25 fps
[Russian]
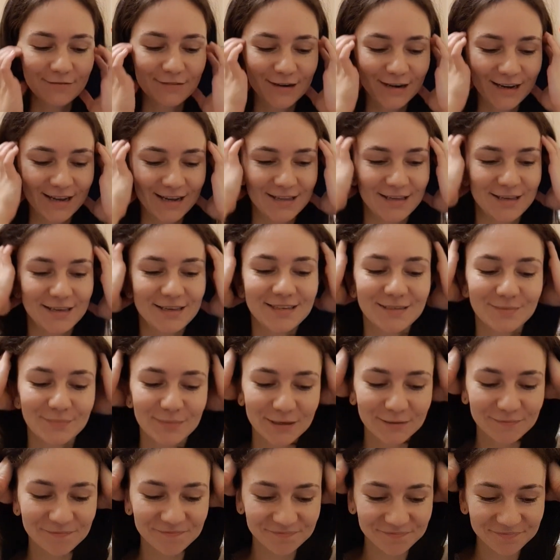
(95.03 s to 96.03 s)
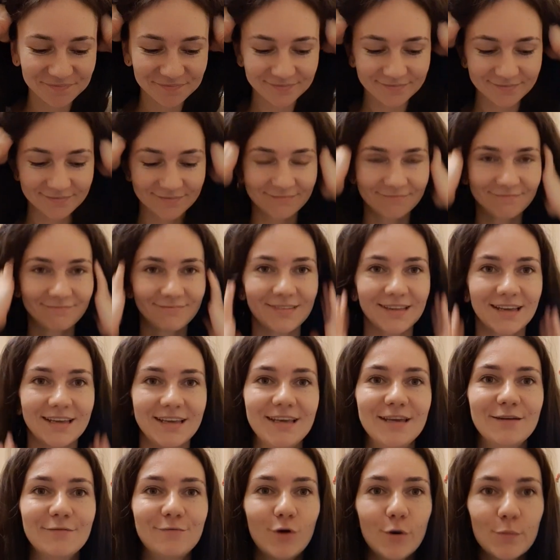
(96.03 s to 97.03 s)
организме,
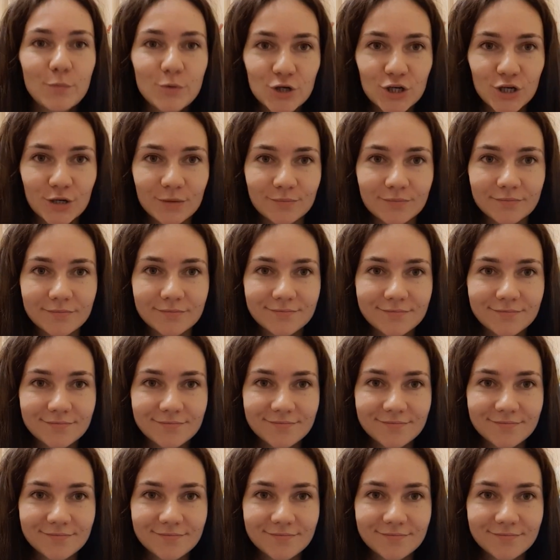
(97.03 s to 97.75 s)
и, в общем,